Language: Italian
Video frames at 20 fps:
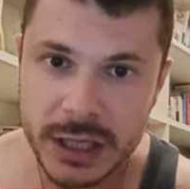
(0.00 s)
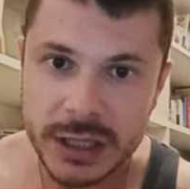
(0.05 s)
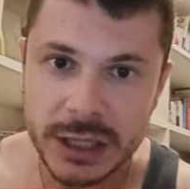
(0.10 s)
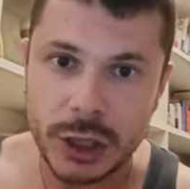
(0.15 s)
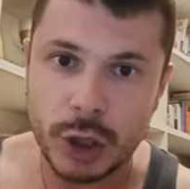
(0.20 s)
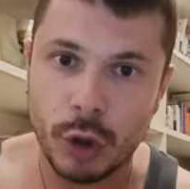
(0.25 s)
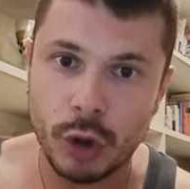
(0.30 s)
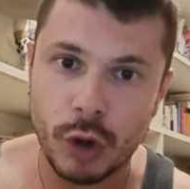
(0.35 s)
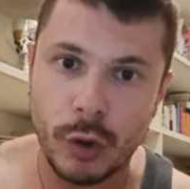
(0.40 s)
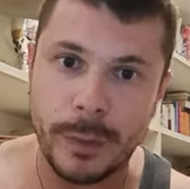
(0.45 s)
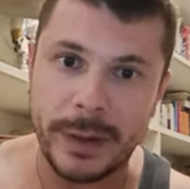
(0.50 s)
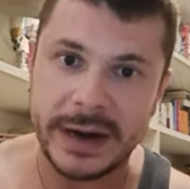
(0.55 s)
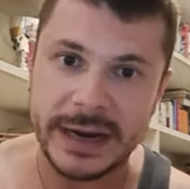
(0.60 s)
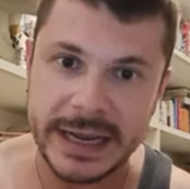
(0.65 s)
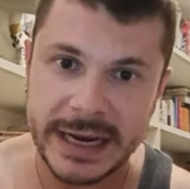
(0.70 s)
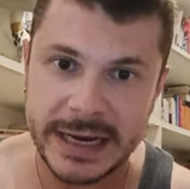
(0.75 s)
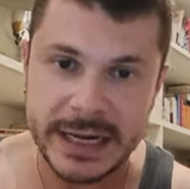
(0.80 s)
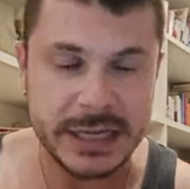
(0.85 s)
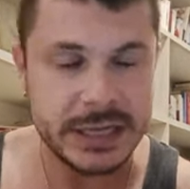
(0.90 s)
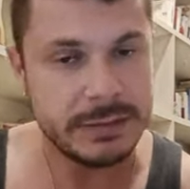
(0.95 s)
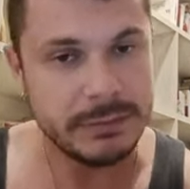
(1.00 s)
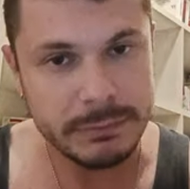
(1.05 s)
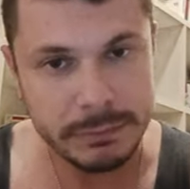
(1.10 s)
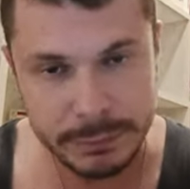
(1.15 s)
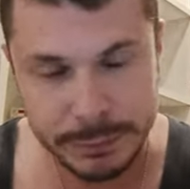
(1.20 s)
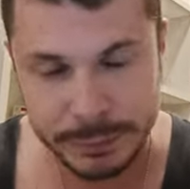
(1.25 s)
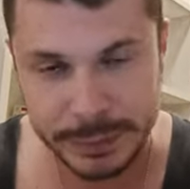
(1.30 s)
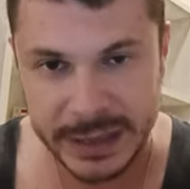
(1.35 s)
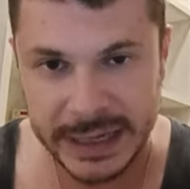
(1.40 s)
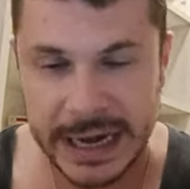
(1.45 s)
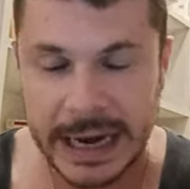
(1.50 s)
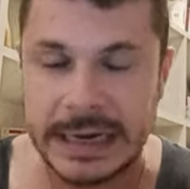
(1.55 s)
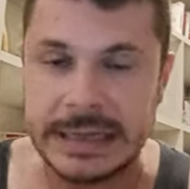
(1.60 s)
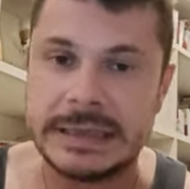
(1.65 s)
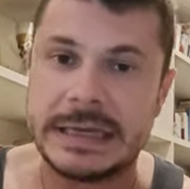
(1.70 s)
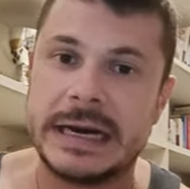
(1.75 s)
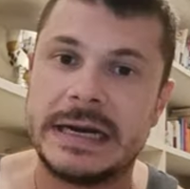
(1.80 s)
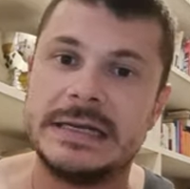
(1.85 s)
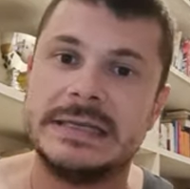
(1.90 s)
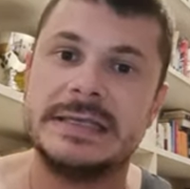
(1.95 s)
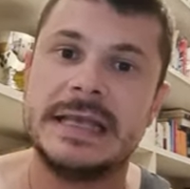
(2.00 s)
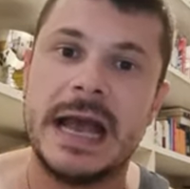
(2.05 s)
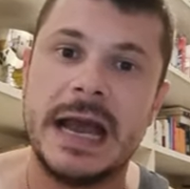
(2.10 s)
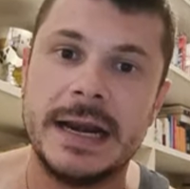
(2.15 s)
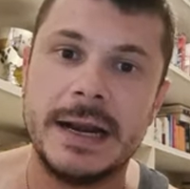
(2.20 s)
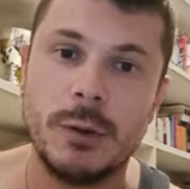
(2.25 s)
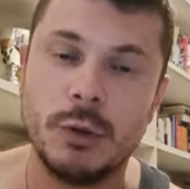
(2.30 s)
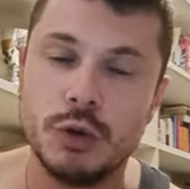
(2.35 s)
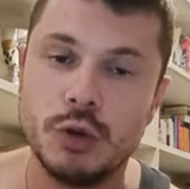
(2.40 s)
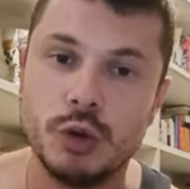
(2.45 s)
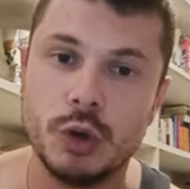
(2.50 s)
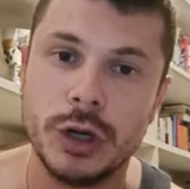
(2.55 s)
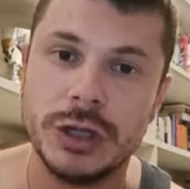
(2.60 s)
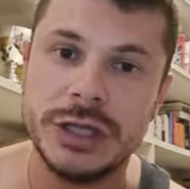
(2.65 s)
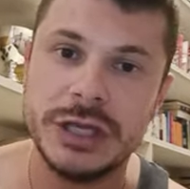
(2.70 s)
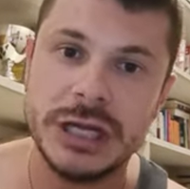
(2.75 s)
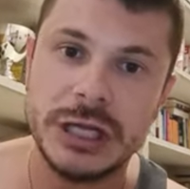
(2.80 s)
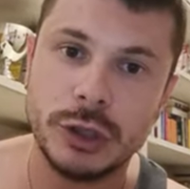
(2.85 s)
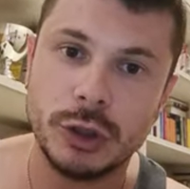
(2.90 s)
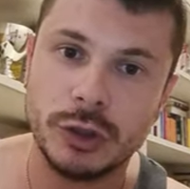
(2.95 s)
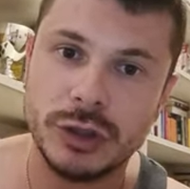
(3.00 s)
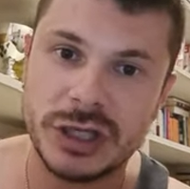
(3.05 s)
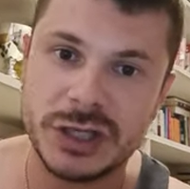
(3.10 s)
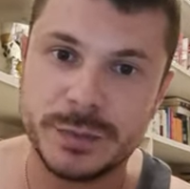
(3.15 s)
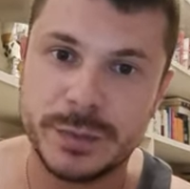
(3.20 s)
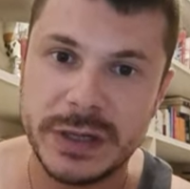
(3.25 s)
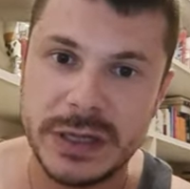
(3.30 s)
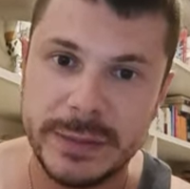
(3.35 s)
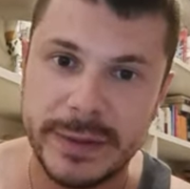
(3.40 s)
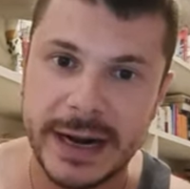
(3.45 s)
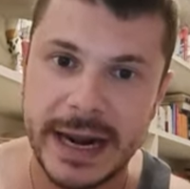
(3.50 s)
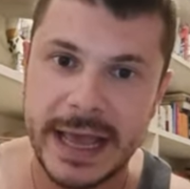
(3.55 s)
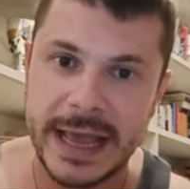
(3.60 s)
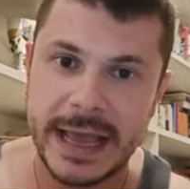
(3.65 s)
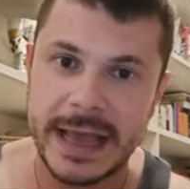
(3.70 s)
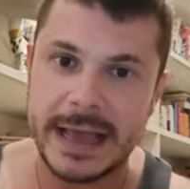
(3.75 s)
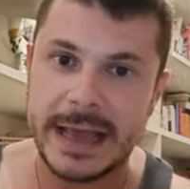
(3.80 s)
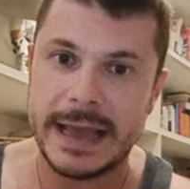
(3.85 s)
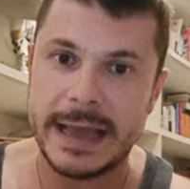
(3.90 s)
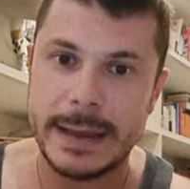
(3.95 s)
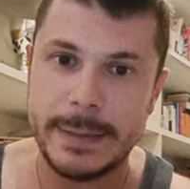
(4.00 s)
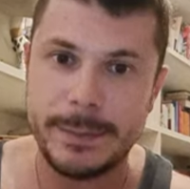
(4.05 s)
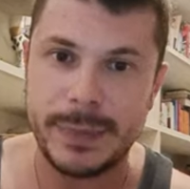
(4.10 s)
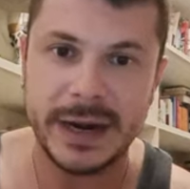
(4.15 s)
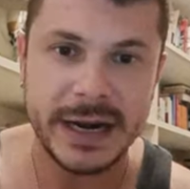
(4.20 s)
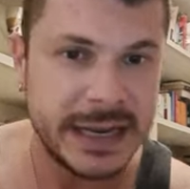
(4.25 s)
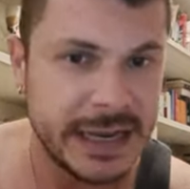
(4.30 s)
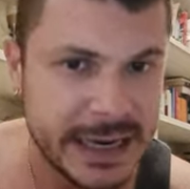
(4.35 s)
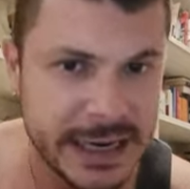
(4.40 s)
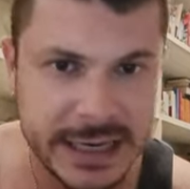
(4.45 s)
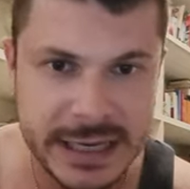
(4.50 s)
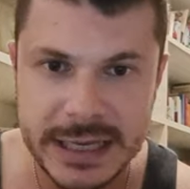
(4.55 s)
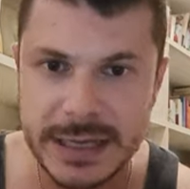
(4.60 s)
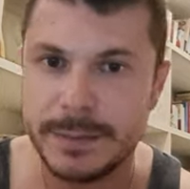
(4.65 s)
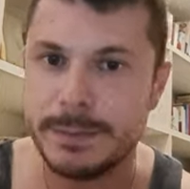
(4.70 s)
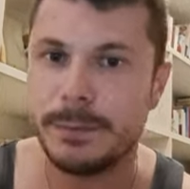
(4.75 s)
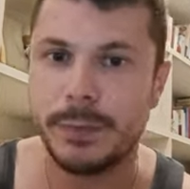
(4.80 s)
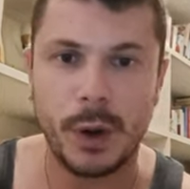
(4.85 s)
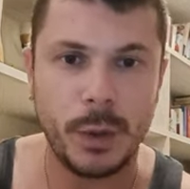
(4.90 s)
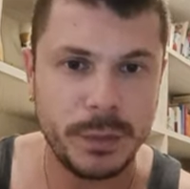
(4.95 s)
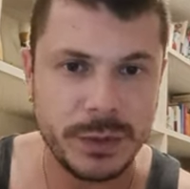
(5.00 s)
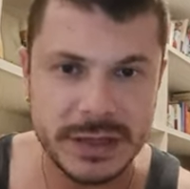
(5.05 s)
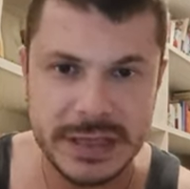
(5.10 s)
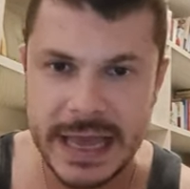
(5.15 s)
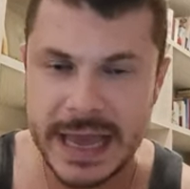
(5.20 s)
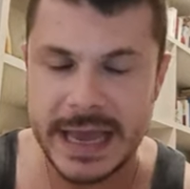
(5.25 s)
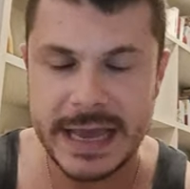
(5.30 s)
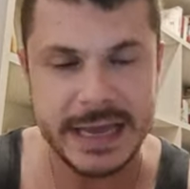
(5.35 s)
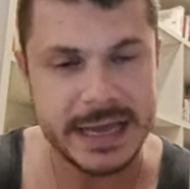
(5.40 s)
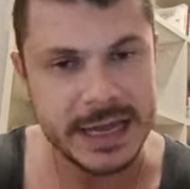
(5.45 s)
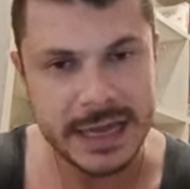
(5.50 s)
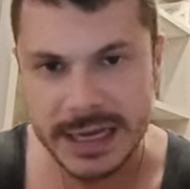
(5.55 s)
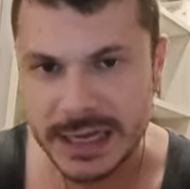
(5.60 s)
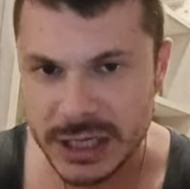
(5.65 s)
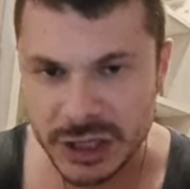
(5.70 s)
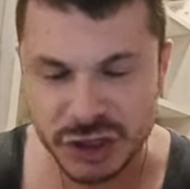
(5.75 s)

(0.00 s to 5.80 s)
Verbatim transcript: i loro pareri per carità cristiana, ognuno ha il diritto di esprimere pareri, proprie idee,